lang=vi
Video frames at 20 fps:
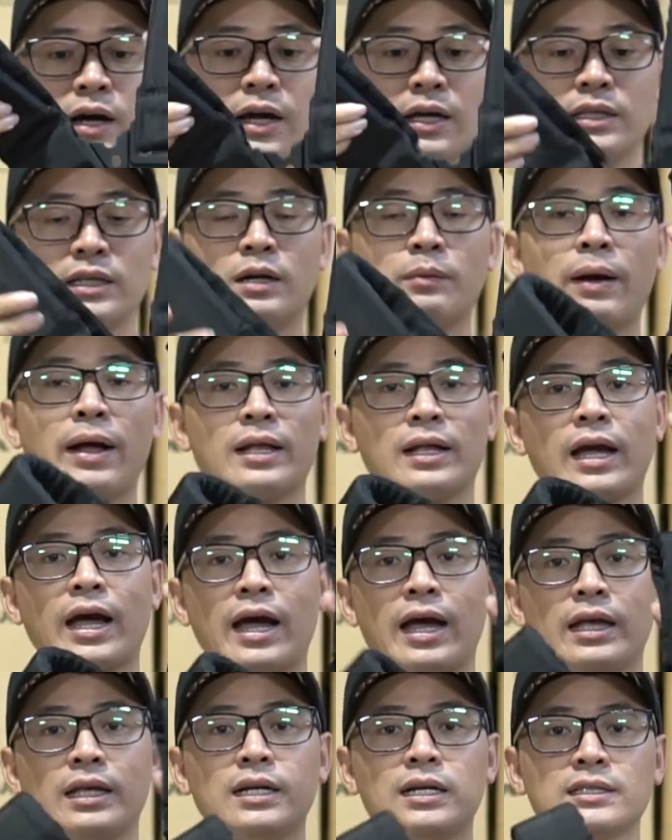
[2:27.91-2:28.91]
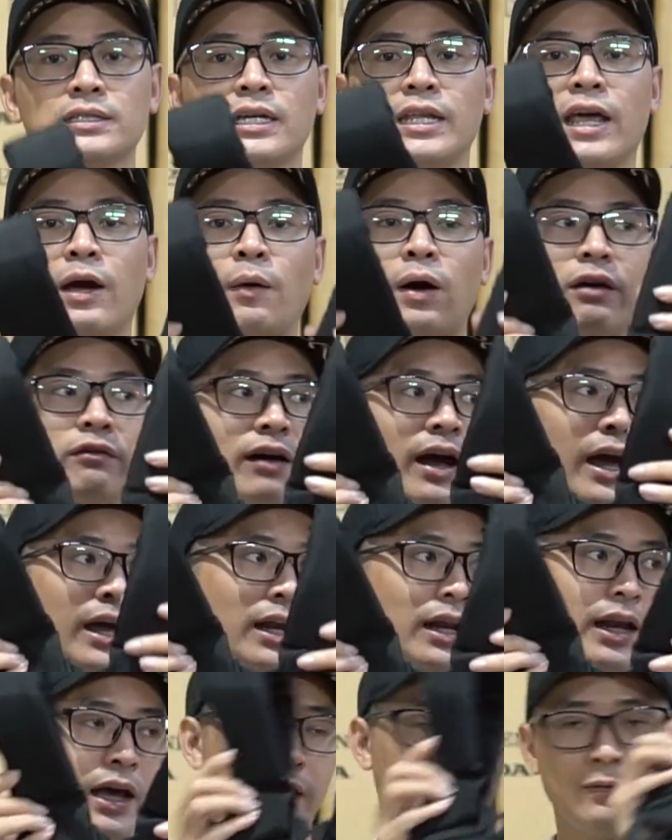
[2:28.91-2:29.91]
ấy thì các bạn ngại những cái dây đeo hai vai
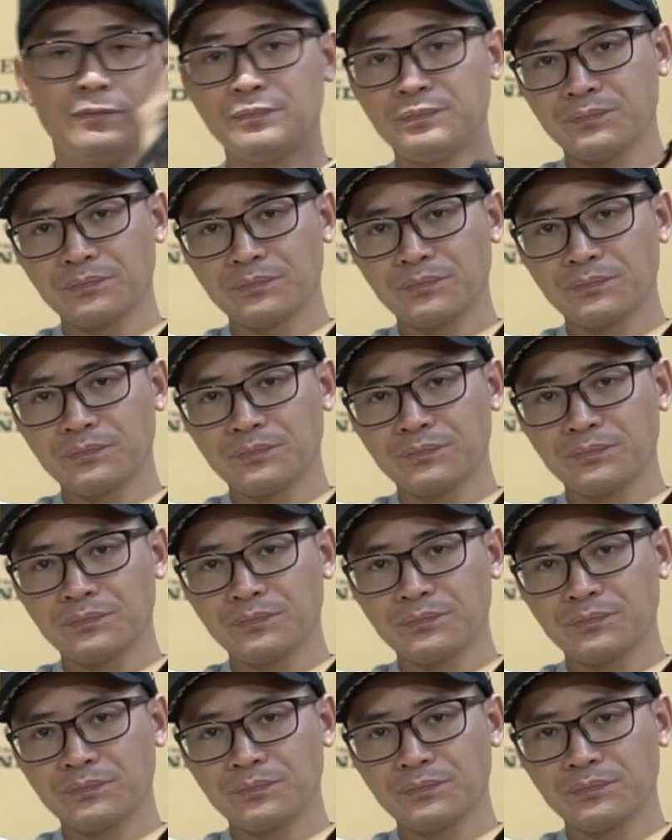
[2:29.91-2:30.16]
này này.